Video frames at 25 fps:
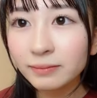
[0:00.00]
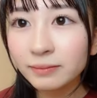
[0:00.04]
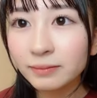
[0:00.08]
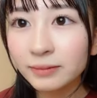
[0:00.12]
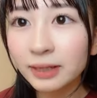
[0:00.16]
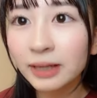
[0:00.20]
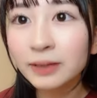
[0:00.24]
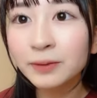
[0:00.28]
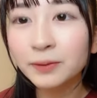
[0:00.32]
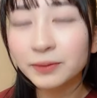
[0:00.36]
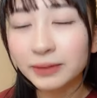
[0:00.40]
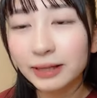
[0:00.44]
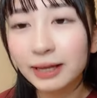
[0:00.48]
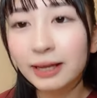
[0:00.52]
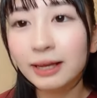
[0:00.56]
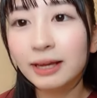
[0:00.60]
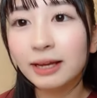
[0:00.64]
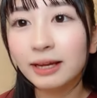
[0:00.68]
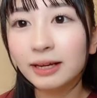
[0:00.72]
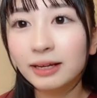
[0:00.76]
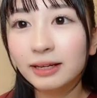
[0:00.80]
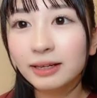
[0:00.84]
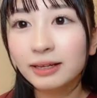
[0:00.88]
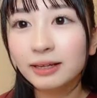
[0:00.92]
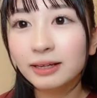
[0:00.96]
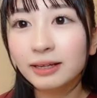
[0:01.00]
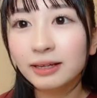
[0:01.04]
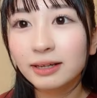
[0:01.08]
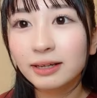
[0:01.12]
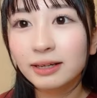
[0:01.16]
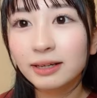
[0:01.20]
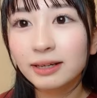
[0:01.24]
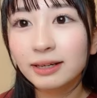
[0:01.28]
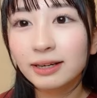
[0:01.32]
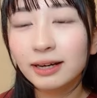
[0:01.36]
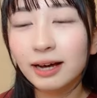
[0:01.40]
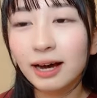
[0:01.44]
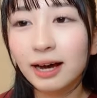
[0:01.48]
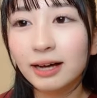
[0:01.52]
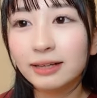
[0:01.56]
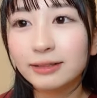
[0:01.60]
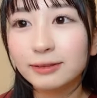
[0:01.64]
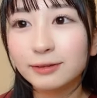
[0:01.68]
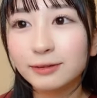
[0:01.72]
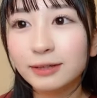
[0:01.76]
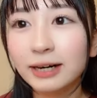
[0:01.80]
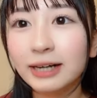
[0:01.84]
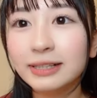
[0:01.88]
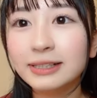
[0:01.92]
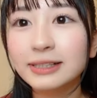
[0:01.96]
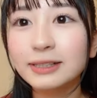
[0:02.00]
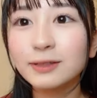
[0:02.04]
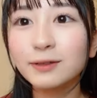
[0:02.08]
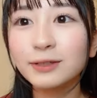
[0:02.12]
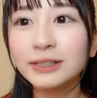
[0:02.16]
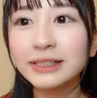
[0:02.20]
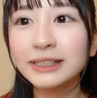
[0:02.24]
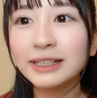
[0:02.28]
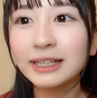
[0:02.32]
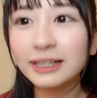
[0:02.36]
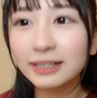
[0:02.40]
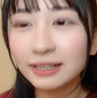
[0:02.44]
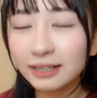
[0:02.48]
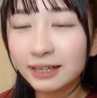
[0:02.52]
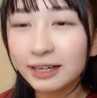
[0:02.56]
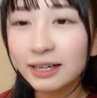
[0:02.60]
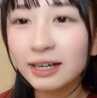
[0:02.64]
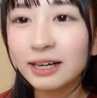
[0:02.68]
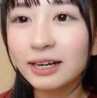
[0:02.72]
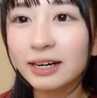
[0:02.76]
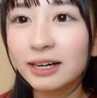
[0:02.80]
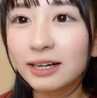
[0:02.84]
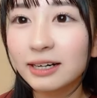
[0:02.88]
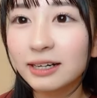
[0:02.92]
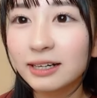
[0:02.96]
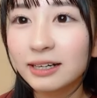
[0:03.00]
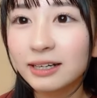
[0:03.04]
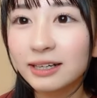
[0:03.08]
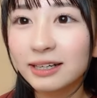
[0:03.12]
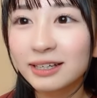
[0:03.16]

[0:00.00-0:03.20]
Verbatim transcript: なのであの活動しながら